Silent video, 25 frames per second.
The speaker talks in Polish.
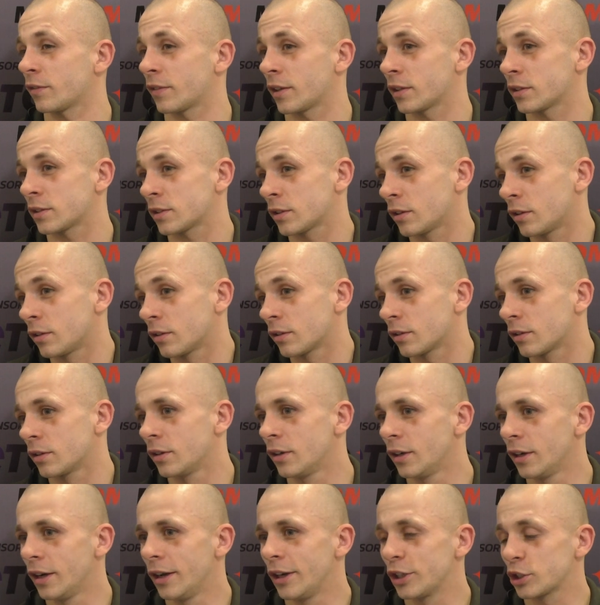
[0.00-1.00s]
Więc no
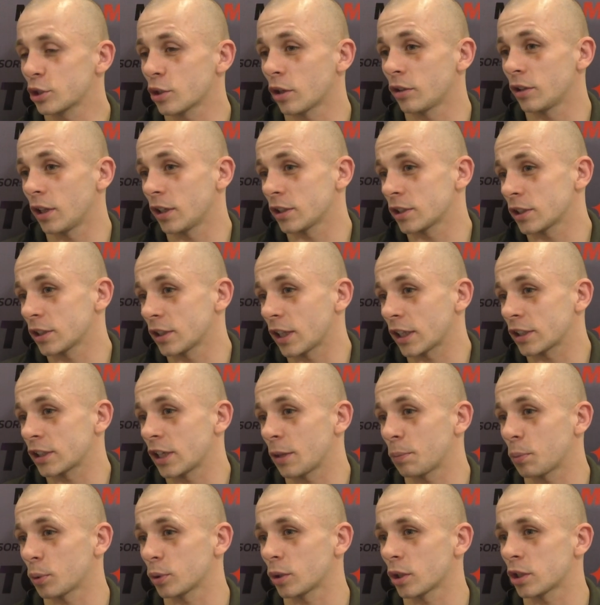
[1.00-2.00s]
szkoda, że tak
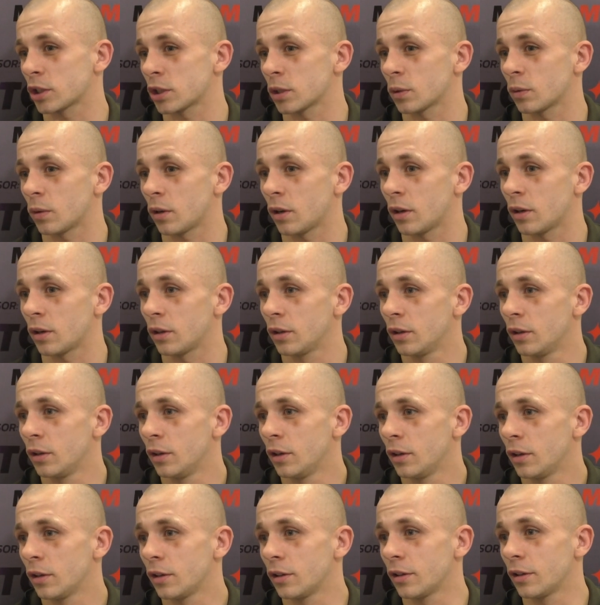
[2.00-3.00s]
się potoczyło.
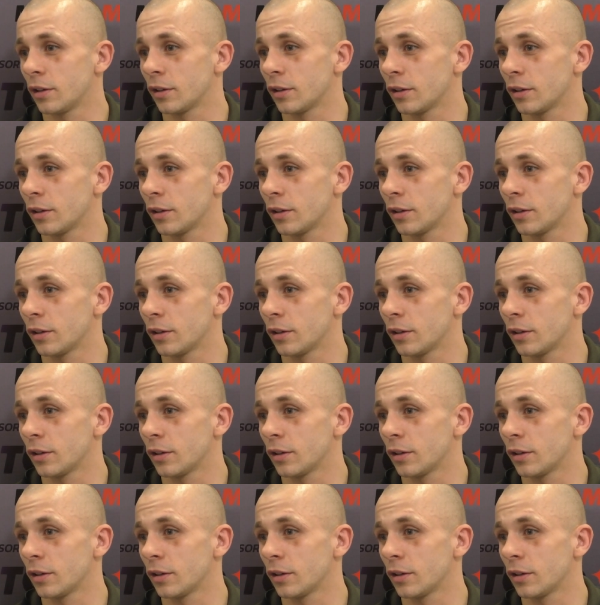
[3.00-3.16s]
E,